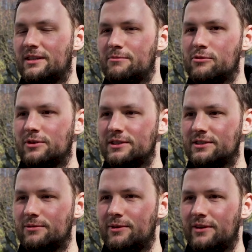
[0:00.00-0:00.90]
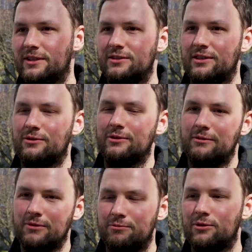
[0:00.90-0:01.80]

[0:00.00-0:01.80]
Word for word: te punkty zdobywać, no i tutaj no,